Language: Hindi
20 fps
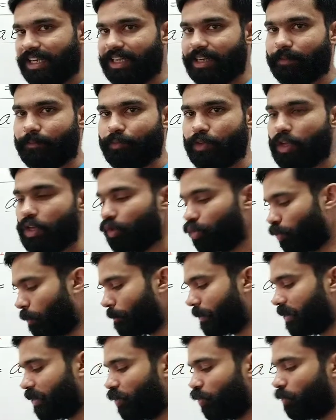लिया तो
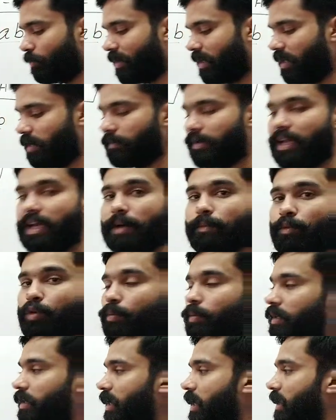प्रतिलोम के लिए मैंने आपको
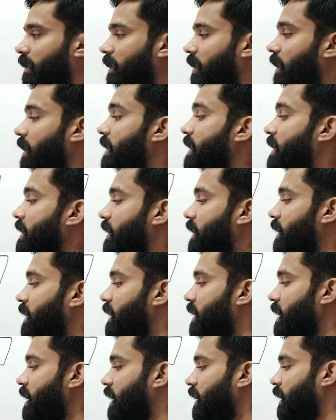बताया था कि
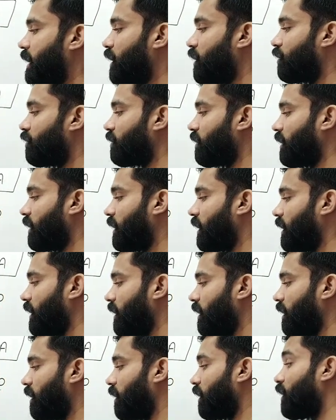एक ही
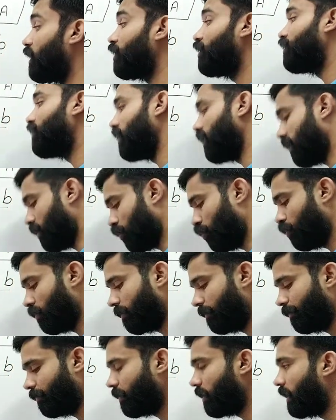संक्रिया किससे करूं
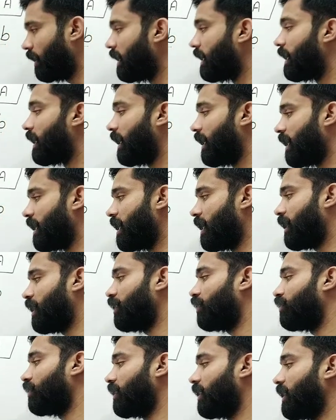अरे एक ही
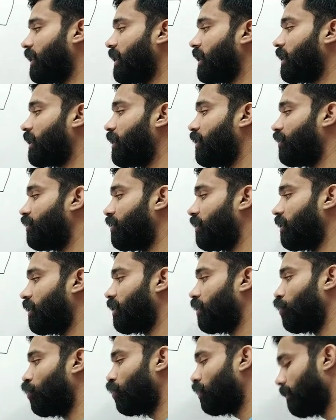संक्रिया किससे
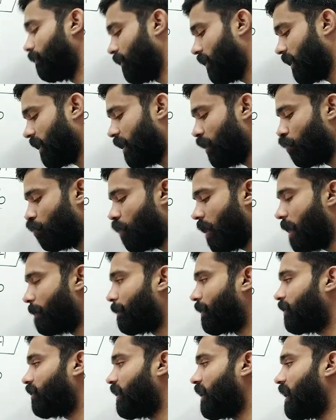करूं कि
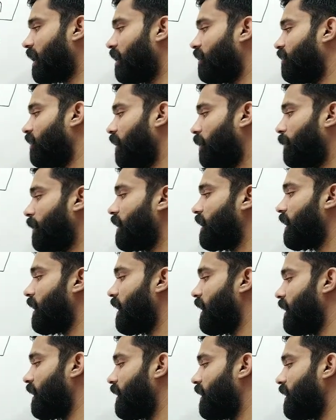वापस क्या आ जाए भाई
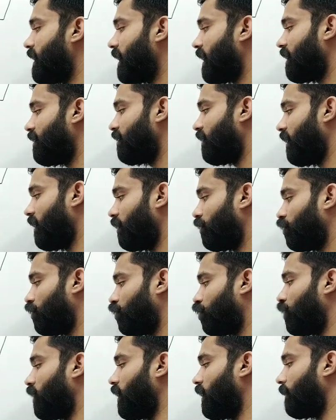ए ही आ जाए
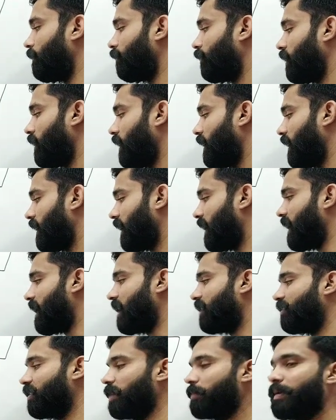सॉरी क्या आ
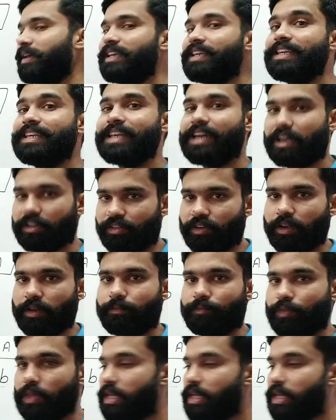जाए भाई ई e आ जाए